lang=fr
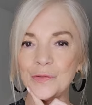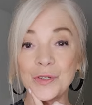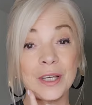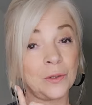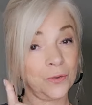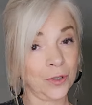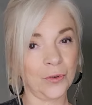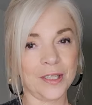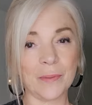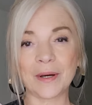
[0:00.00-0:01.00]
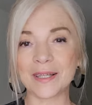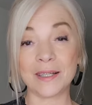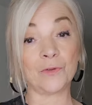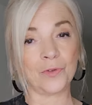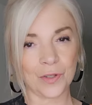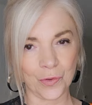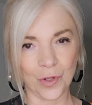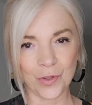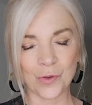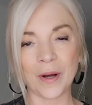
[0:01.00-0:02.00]
vous serez contente de les apprécier de toute façon
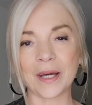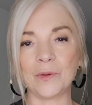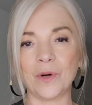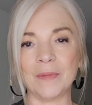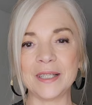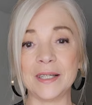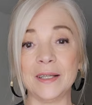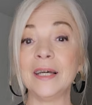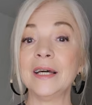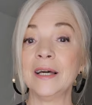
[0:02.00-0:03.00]
en soirée ou en matinée,